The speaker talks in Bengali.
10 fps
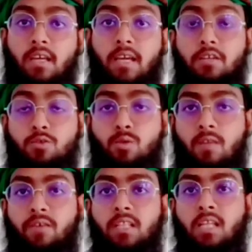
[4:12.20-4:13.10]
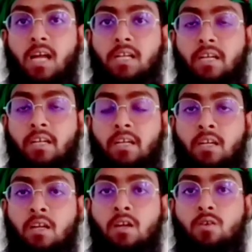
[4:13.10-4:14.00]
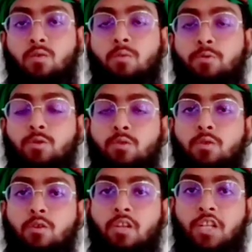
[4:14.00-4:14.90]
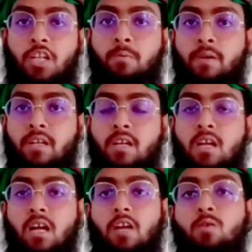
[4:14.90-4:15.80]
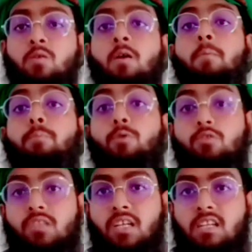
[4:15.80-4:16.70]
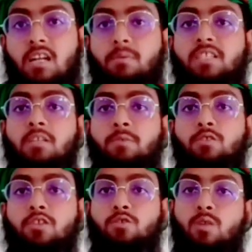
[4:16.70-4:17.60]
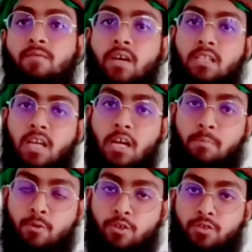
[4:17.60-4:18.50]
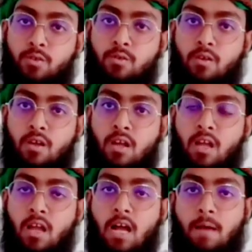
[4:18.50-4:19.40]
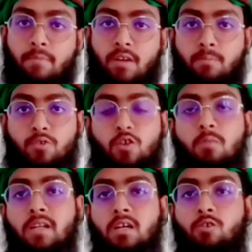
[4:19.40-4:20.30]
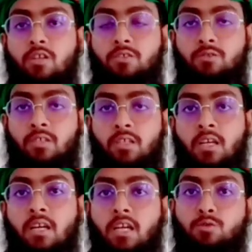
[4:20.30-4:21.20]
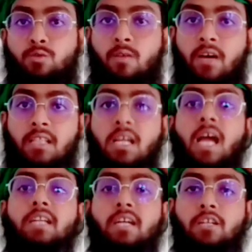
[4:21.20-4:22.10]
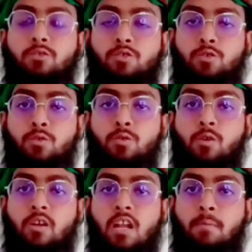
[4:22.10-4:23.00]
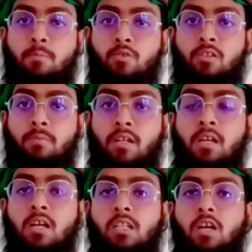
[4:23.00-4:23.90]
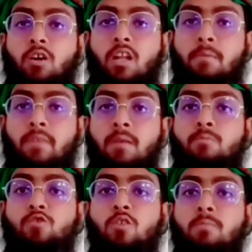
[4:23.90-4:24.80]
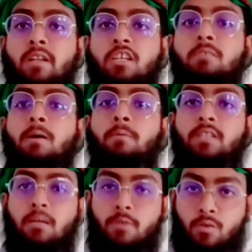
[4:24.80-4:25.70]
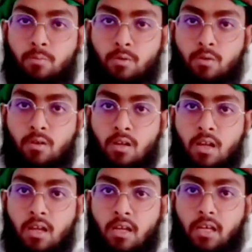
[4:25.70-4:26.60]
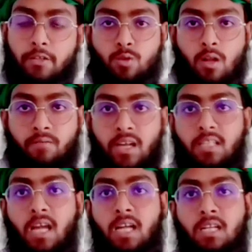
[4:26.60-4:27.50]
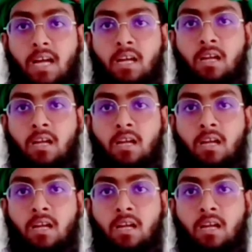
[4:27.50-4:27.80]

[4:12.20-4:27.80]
এই সুরা ফাতিহাটাকে খুব শুদ্ধ করে শিখবেন কারণ প্রত্যেক নামাজের ভিতরে সুরা ফাতিহার প্রয়োজন আমরা মুসলমান হয়ে যদি এই সুরা ফাতিহাটাকে যদি শুদ্ধ করে না পড়তে পারি তাহলে আমরা মুসলমান কিভাবে দাবি করব। এই সুরা ফাতিহাটা